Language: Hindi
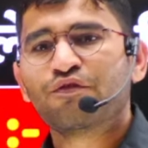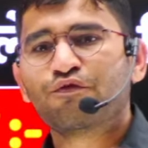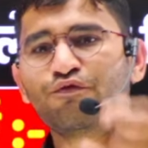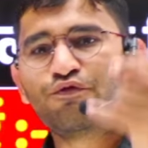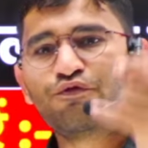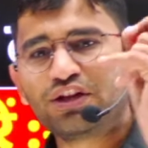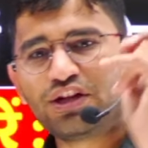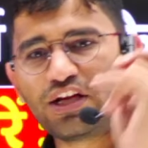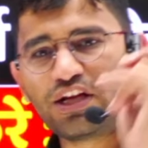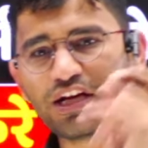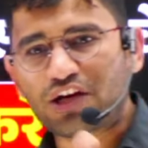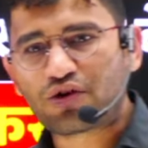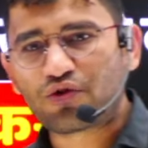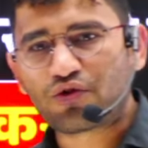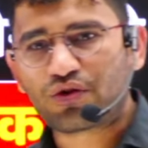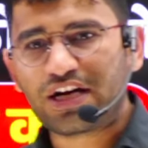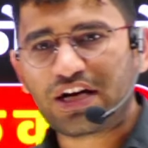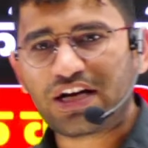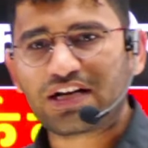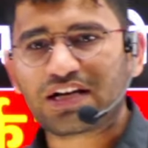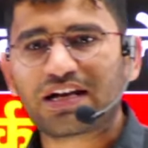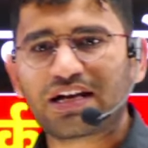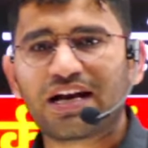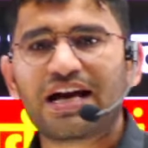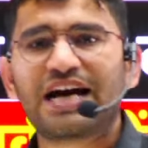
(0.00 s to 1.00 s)
विद
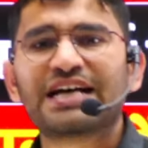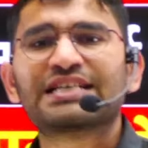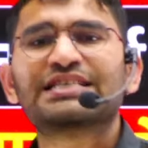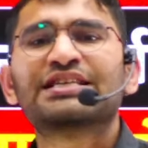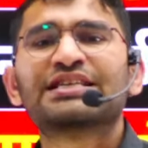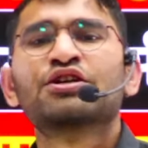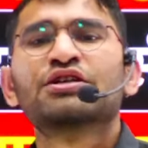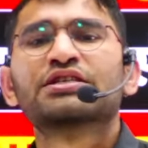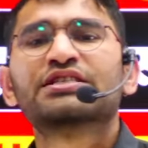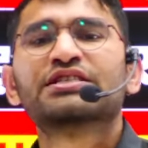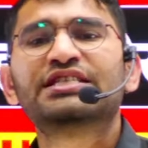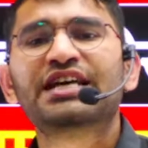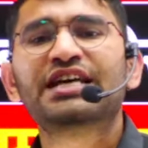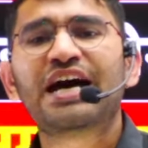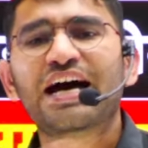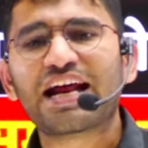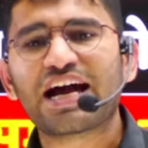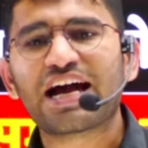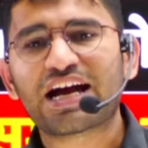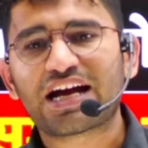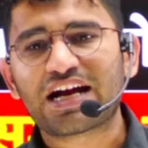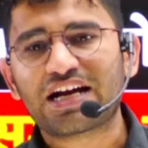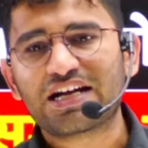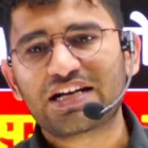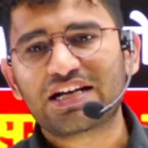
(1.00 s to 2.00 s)
रिकॉर्डेड क्लास
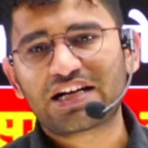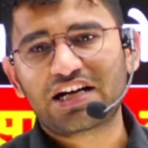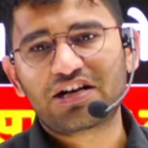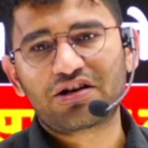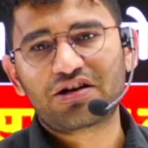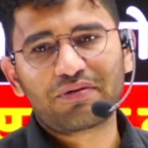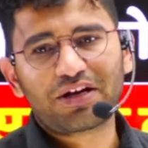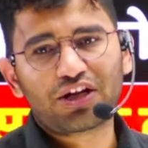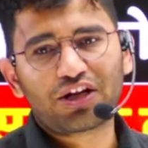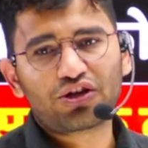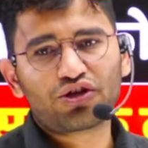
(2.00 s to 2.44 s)
सारा कंटेंट मेरे